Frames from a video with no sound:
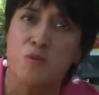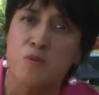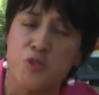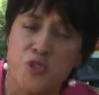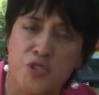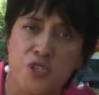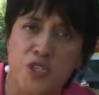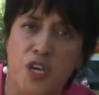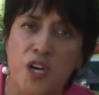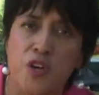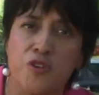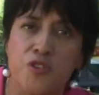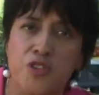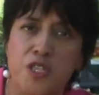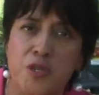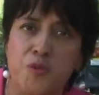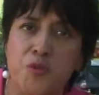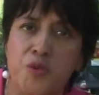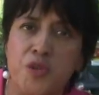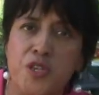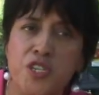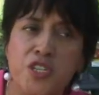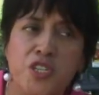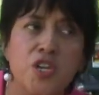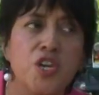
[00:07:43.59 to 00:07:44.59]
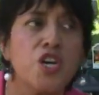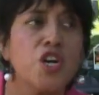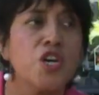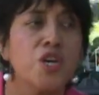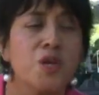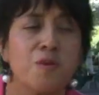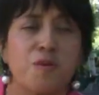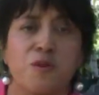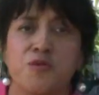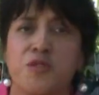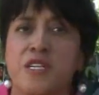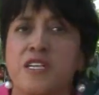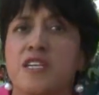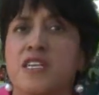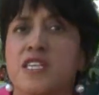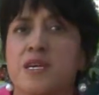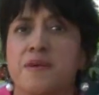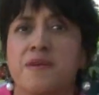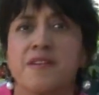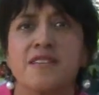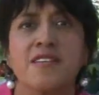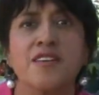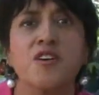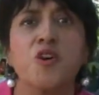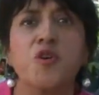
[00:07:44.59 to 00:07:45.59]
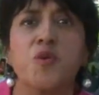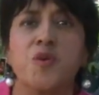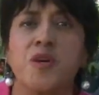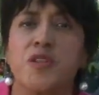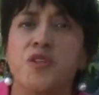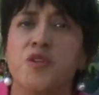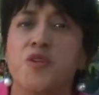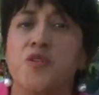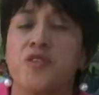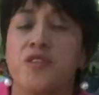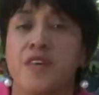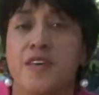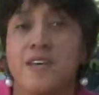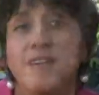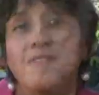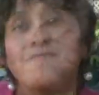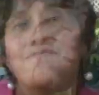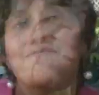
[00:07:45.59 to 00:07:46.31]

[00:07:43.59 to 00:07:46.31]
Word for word: mucho que contribuir, como tienes que haberte dado cuenta hoy día.